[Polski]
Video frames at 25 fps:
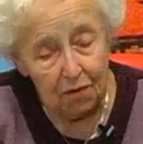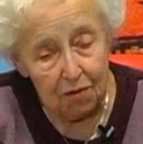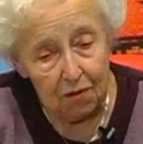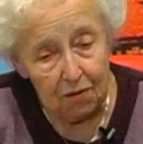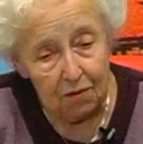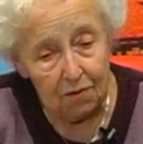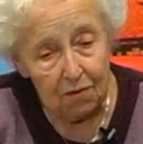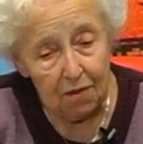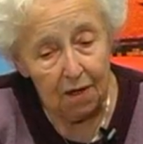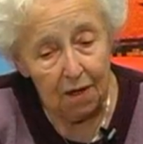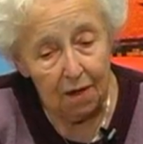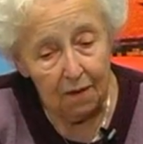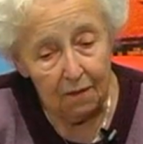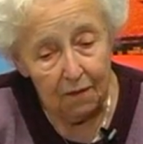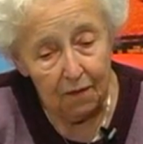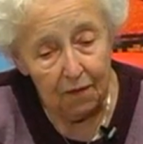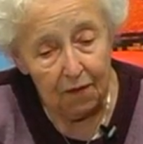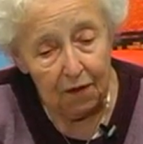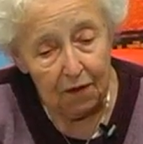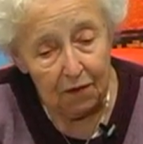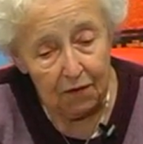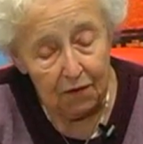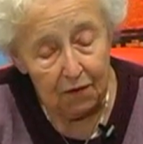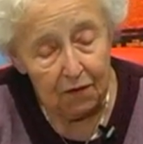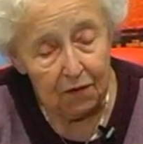książa w
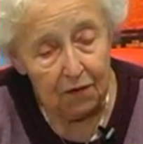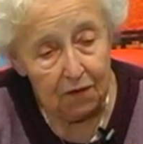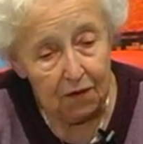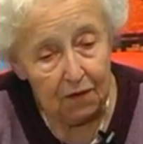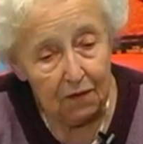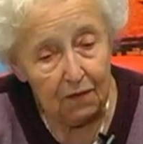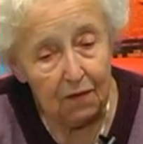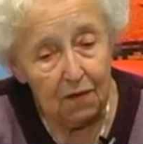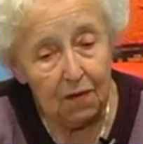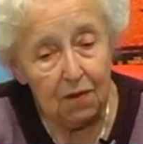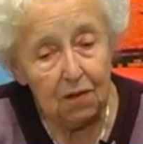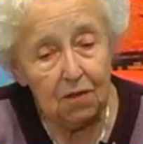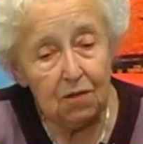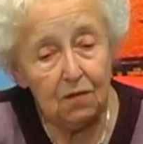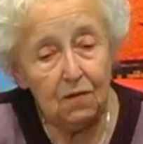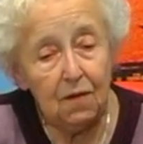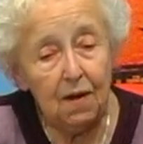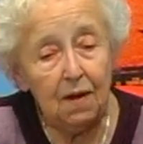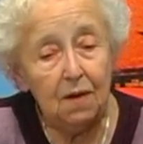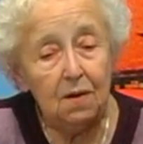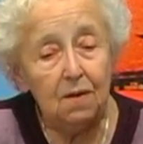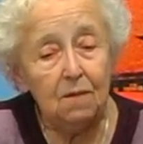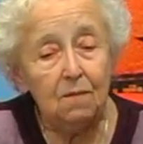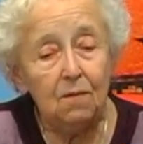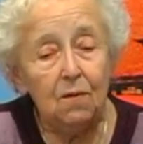
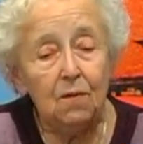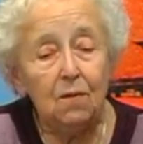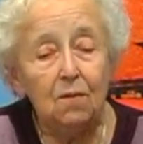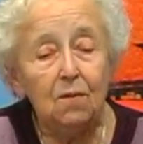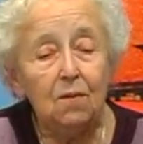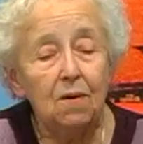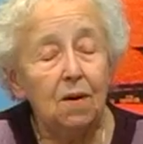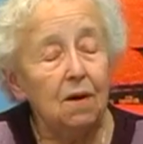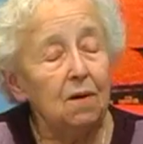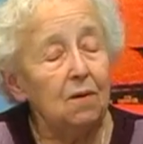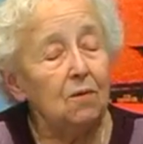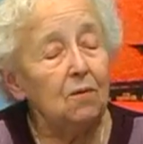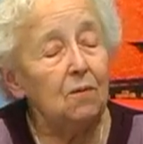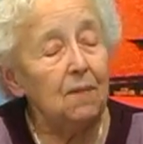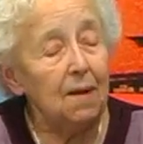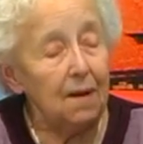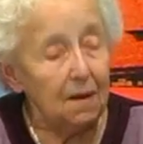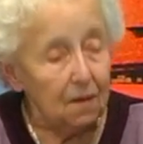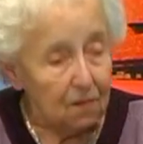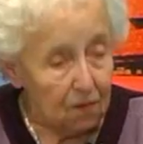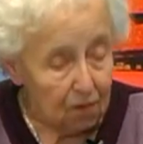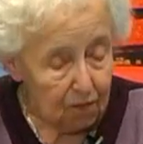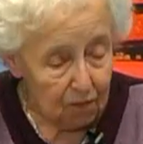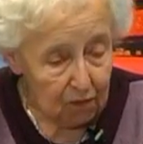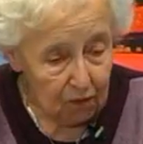1904 roku jako
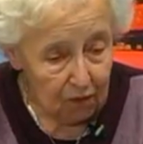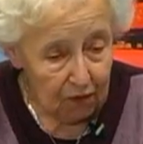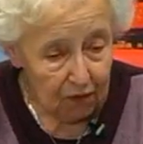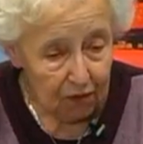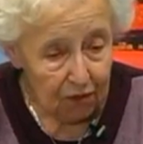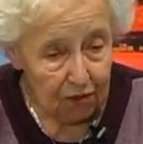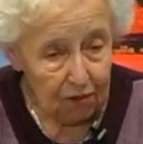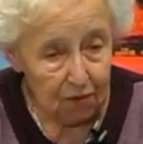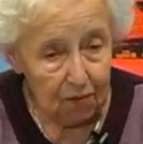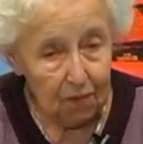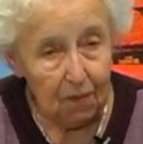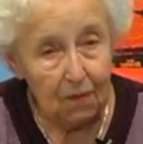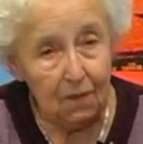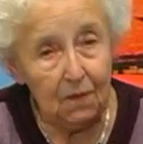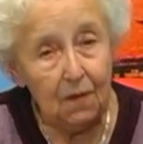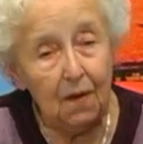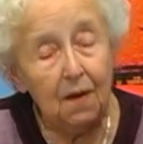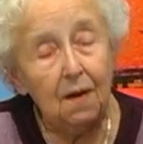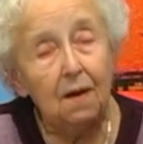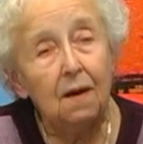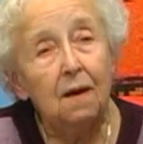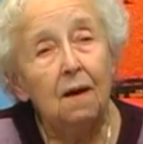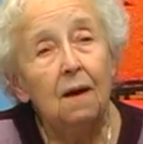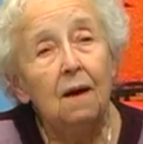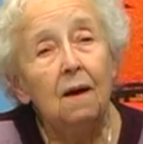bardzo młody
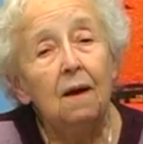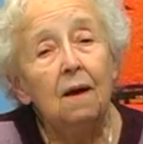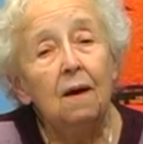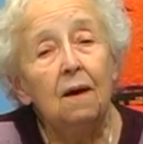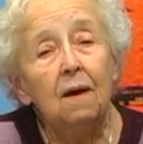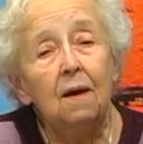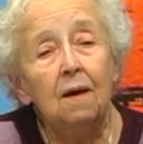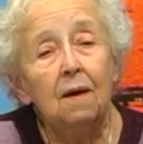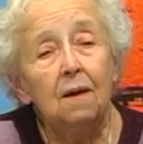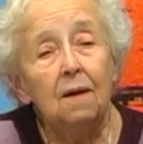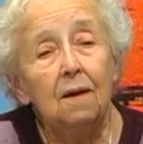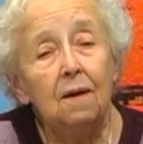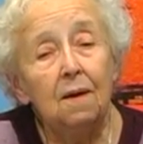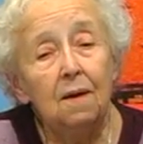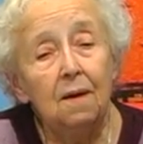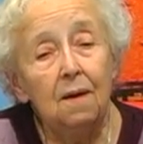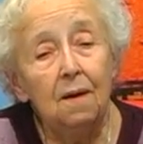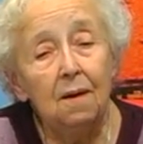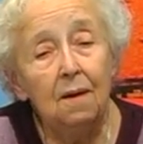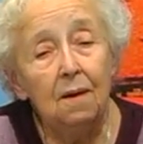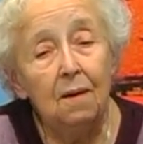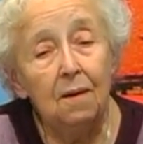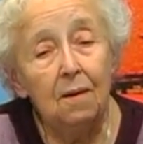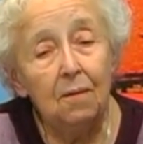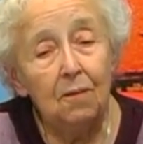człowiek
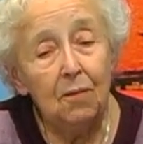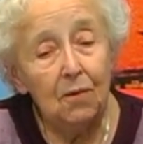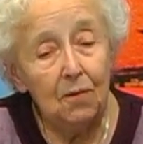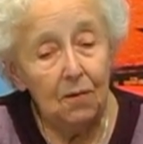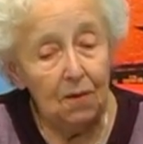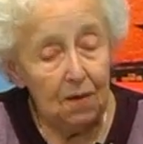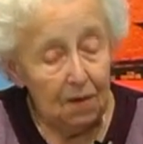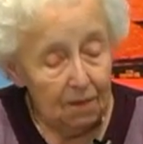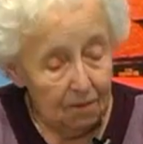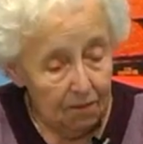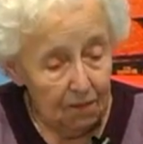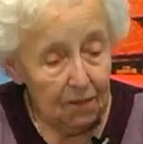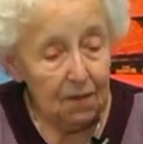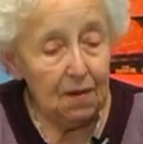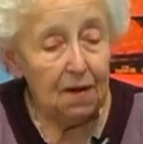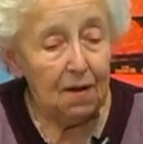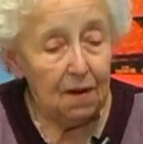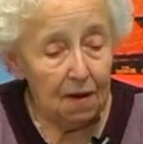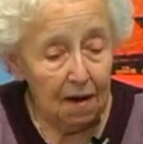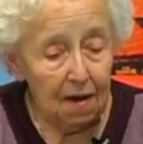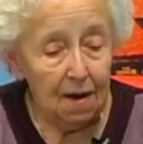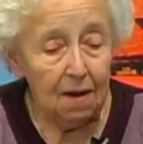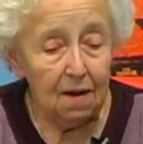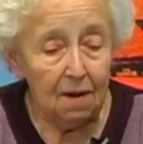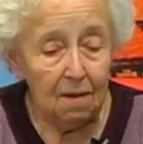i był tym
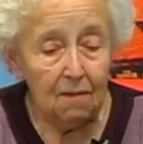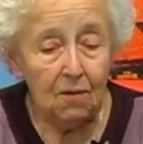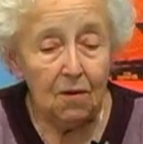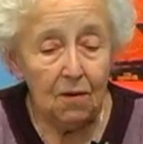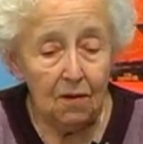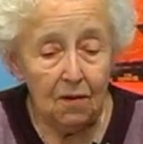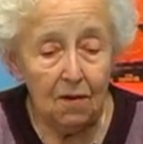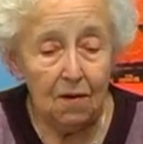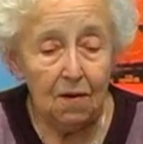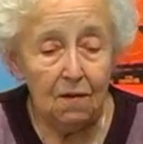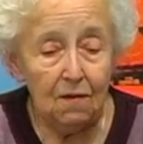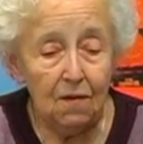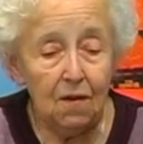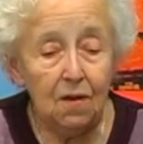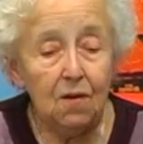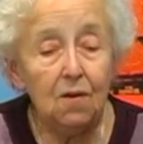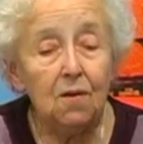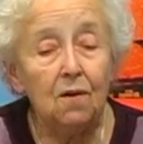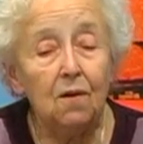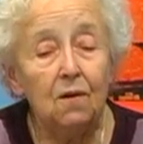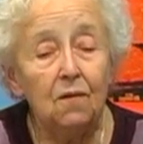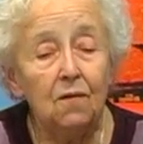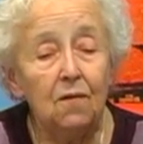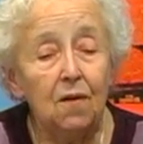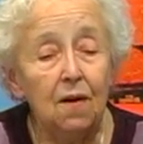trenerem koni
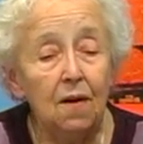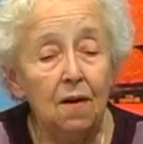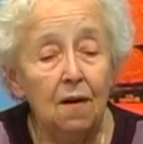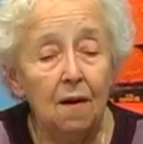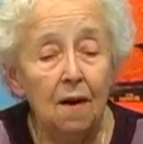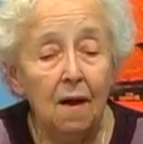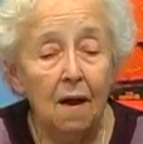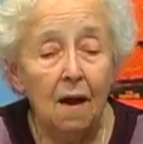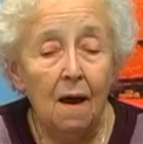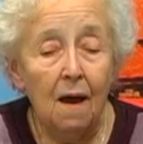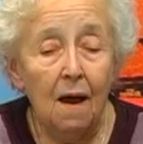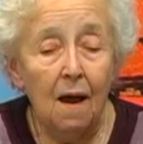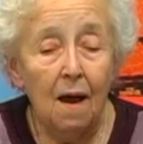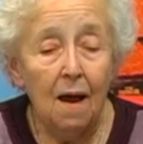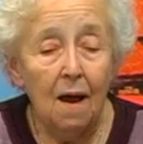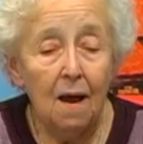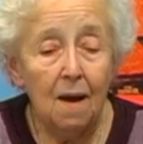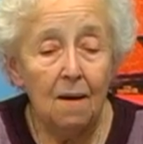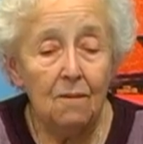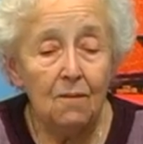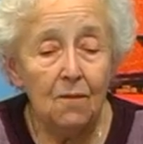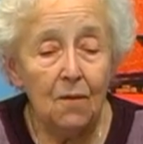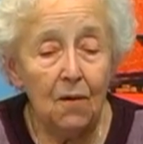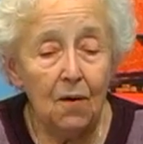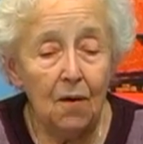wierzchownik,
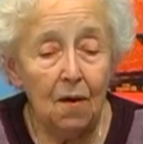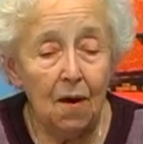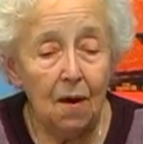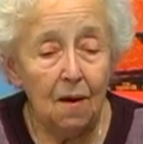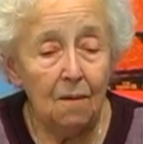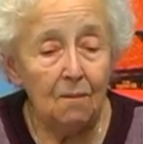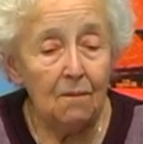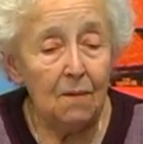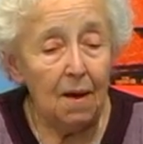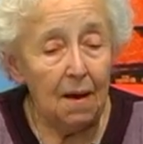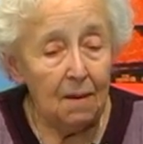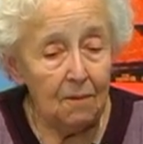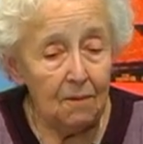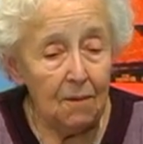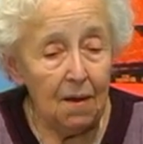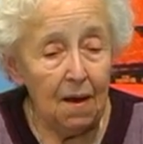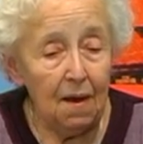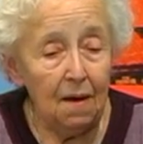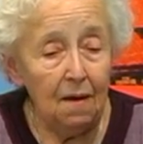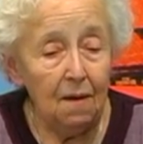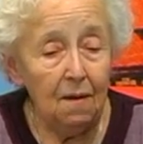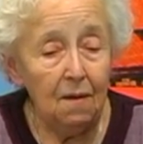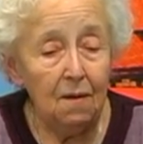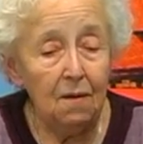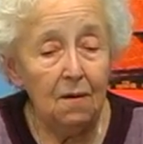a moja
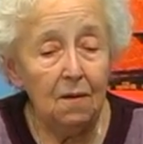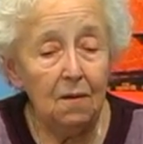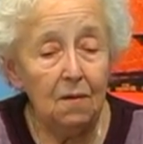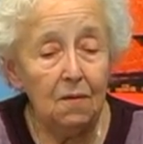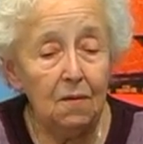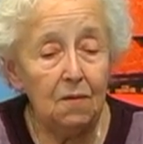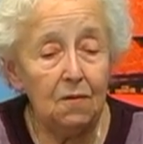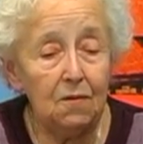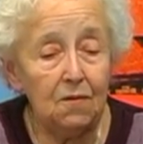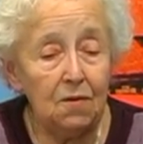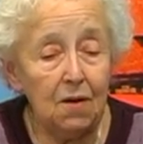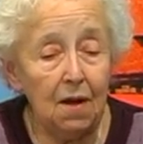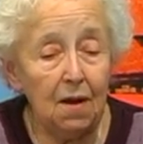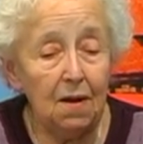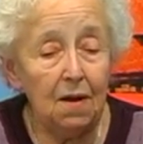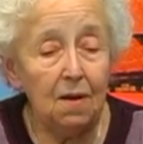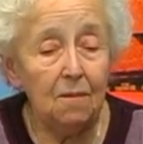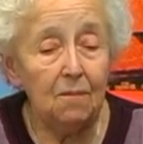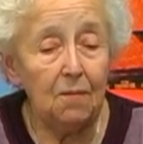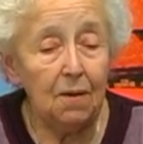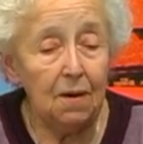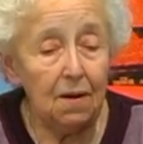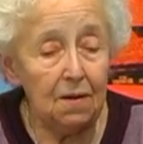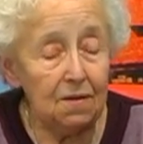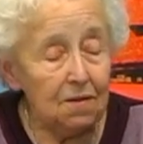mama z dziada
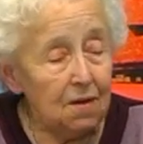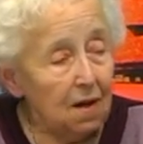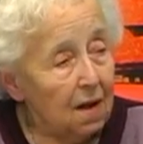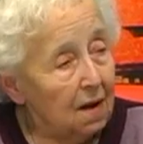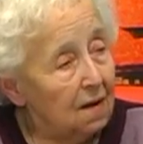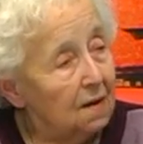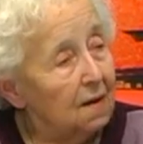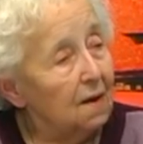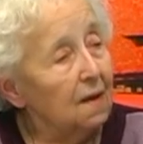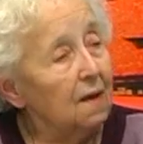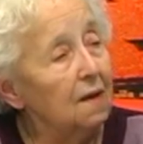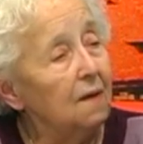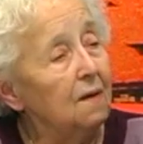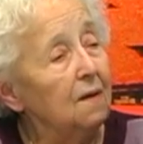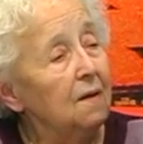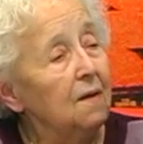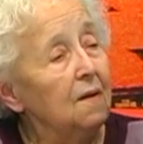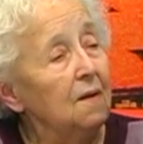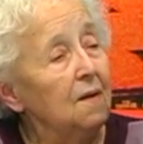pradziada